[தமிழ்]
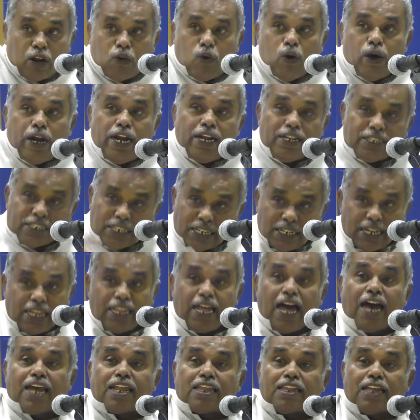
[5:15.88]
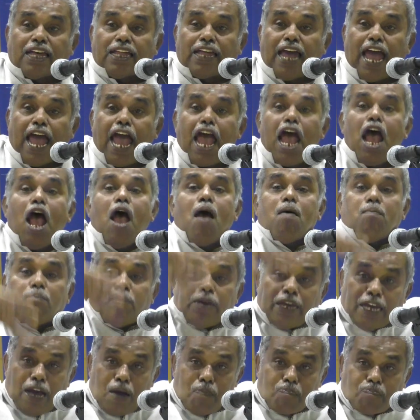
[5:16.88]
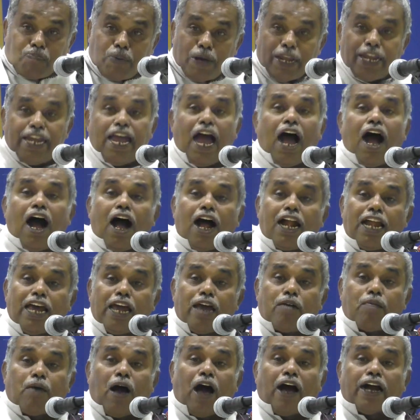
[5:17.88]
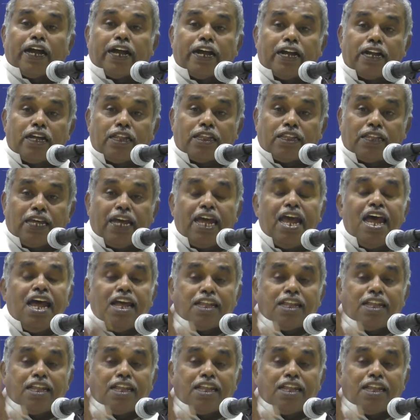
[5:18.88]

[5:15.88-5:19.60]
கோயில் சின்னதாக இருந்ததை மிகப்பெரிய ஆலயமாக எடுத்து